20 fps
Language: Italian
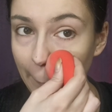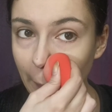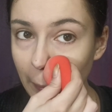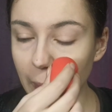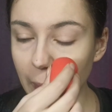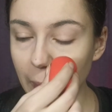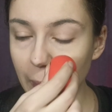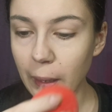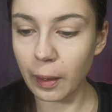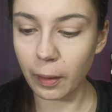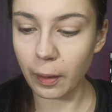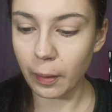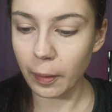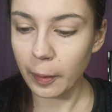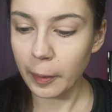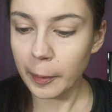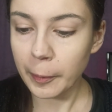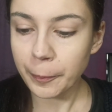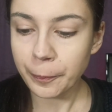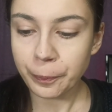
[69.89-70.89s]
che
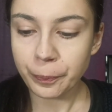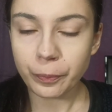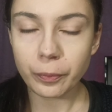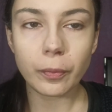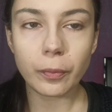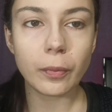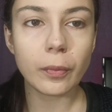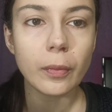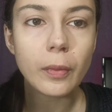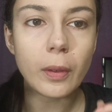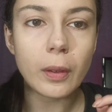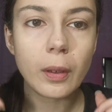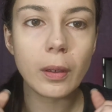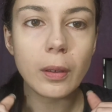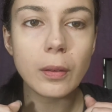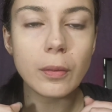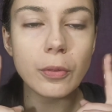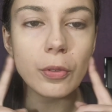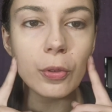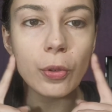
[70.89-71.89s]

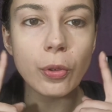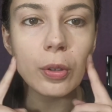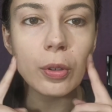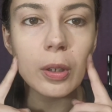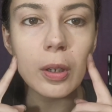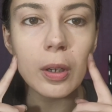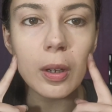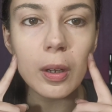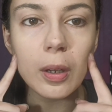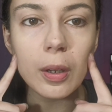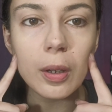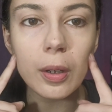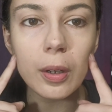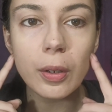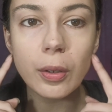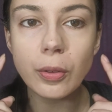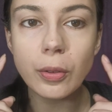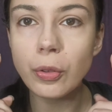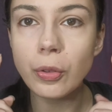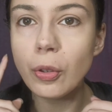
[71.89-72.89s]
non,
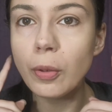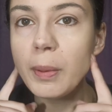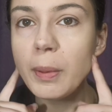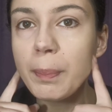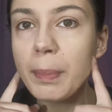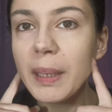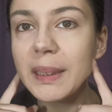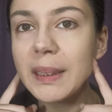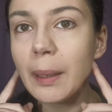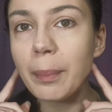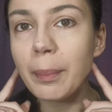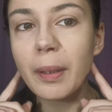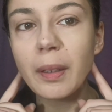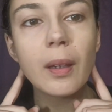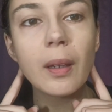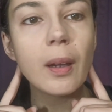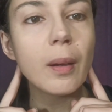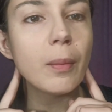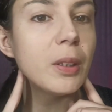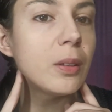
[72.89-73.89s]
non mi pesa
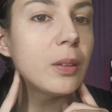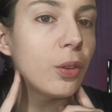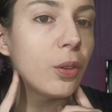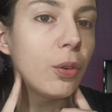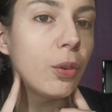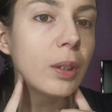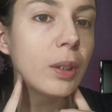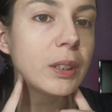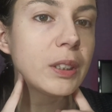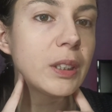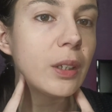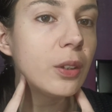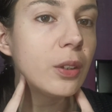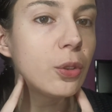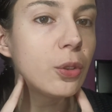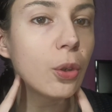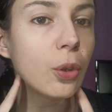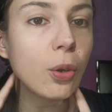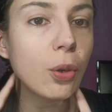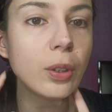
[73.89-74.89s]
praticamente non la
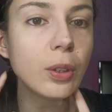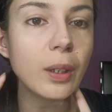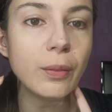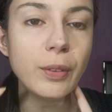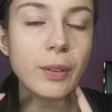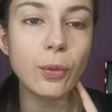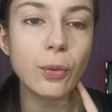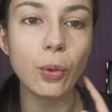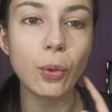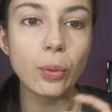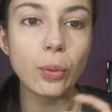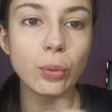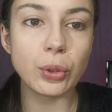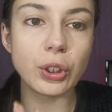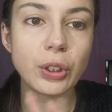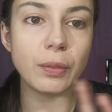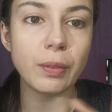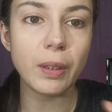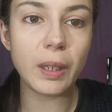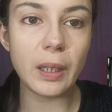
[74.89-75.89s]
sento, dal vivo non
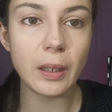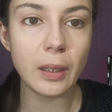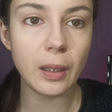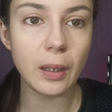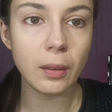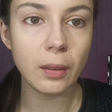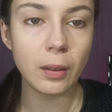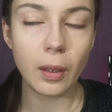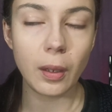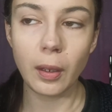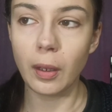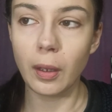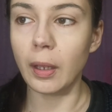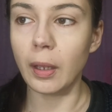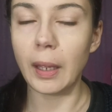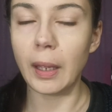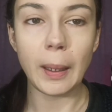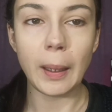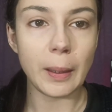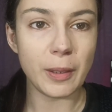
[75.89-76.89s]
si vede,
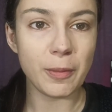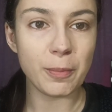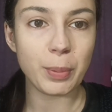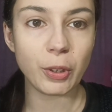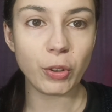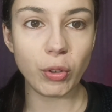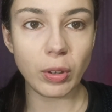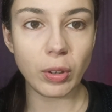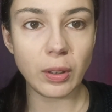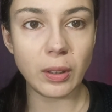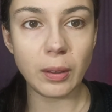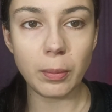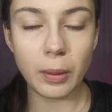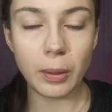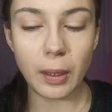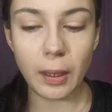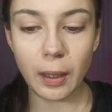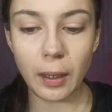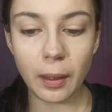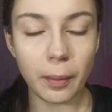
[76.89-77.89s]
è
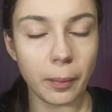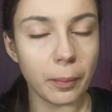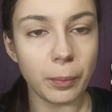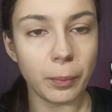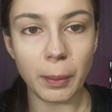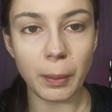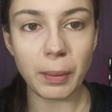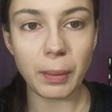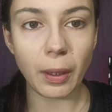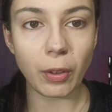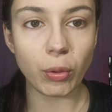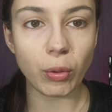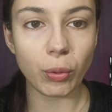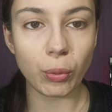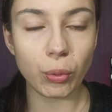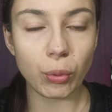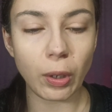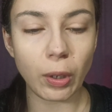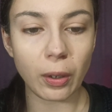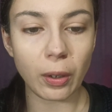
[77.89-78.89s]
impercettibile, mi piace
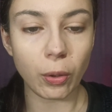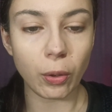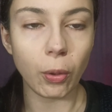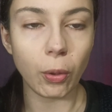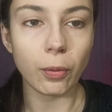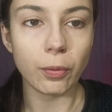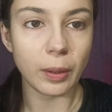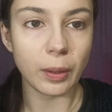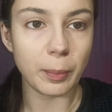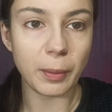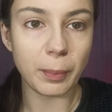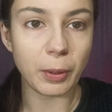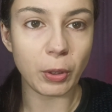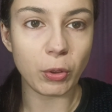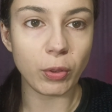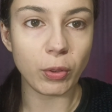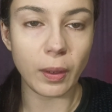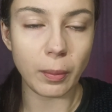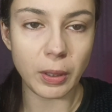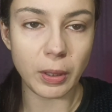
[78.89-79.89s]
un sacco, mi
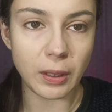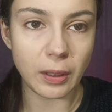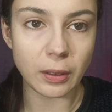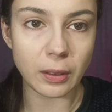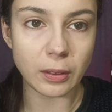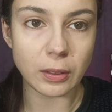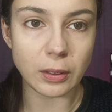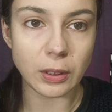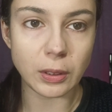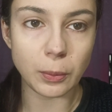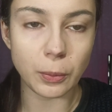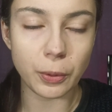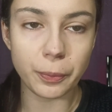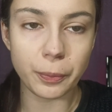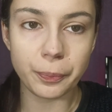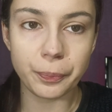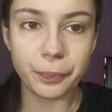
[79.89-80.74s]
piace veramente tantissimo.